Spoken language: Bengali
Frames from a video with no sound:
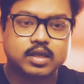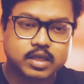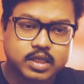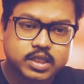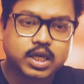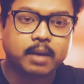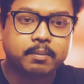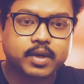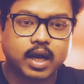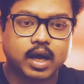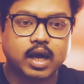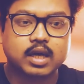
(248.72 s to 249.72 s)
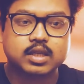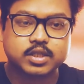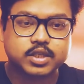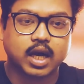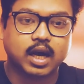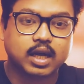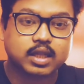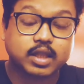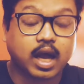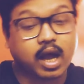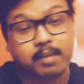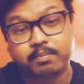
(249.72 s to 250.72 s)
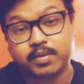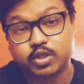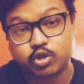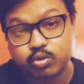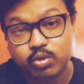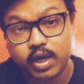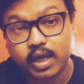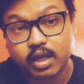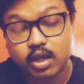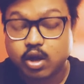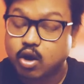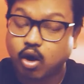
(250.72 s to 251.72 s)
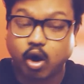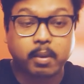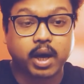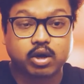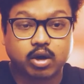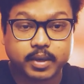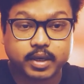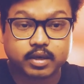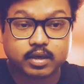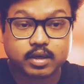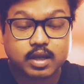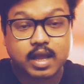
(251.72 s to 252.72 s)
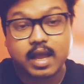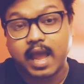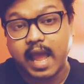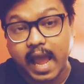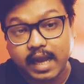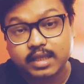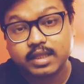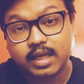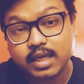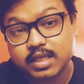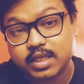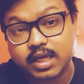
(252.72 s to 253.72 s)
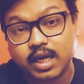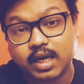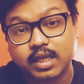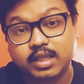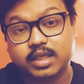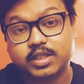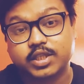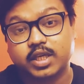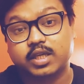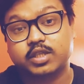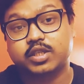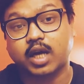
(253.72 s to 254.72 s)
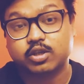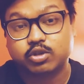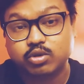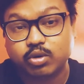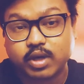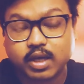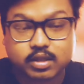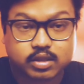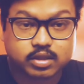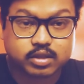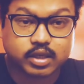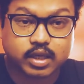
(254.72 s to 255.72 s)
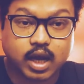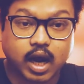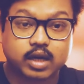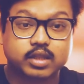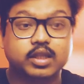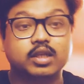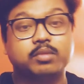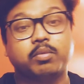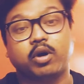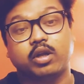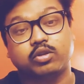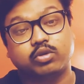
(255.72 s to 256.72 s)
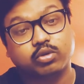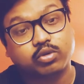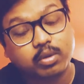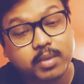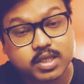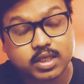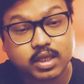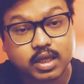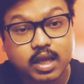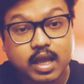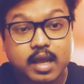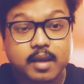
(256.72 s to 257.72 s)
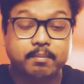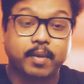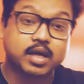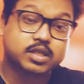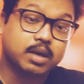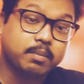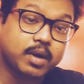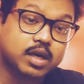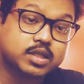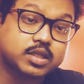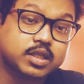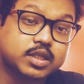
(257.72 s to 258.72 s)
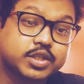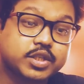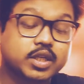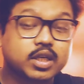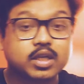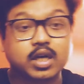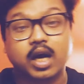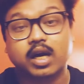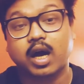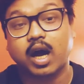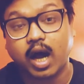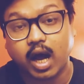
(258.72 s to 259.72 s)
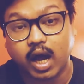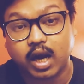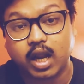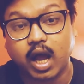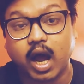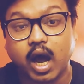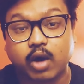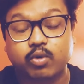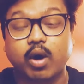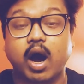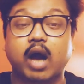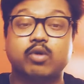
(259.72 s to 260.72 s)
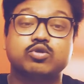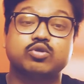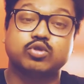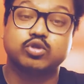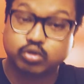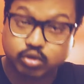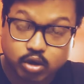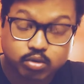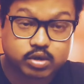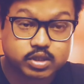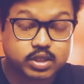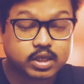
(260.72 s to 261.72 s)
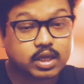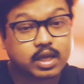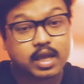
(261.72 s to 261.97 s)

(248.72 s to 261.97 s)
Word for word: হিসাবটা যা তা আপনি শুনলে অবাক হবেন একদিকে যেখানে দেশের স্বাস্থ্যক্ষেত্রে আর্থিক বরাদ্দ কমেছে পাশাপাশি শিক্ষার হাল আরও আরও শোচনীয় ঘটছে